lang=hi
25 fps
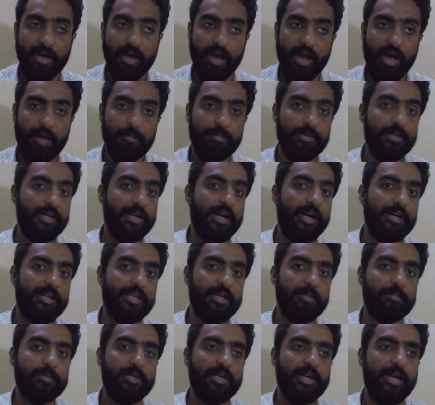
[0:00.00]
आप फिर गाड़ी
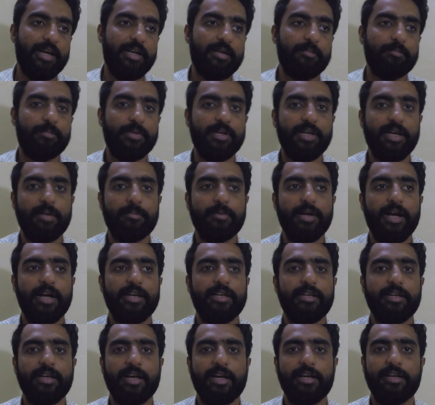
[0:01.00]
कब निकालें फिर आप
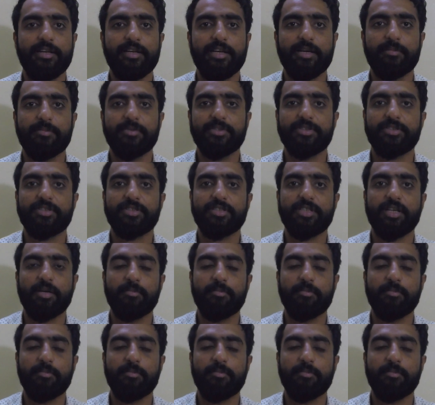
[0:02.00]
गाड़ी निकालें कम अज़